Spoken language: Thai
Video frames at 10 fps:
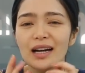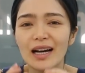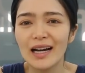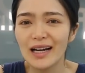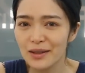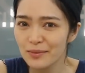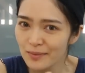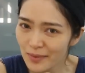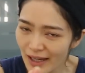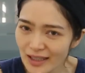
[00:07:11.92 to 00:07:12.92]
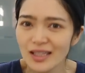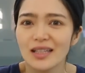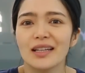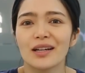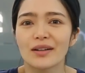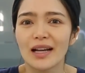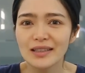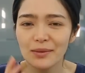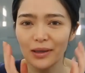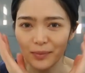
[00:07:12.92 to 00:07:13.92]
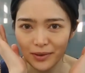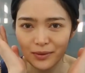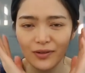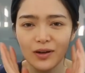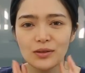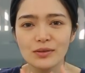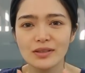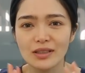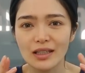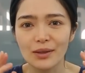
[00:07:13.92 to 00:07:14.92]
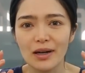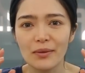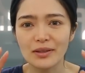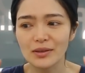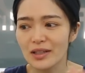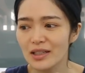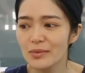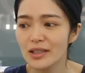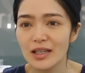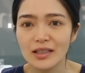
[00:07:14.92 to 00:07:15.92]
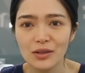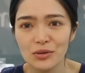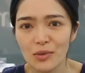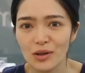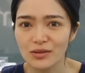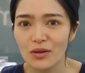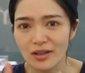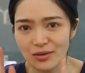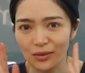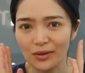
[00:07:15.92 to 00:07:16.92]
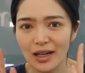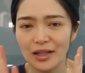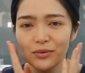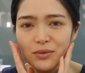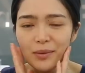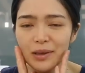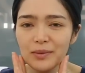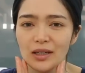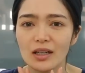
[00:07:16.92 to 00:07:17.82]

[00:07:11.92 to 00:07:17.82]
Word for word: คางอะแค่ติดเดียวนะแต่แบบพี่ฟอรู้สึกเลยว่าตอนที่เมื่อกี้ที่คุณหมอส่องกระจกให้ดูแบบ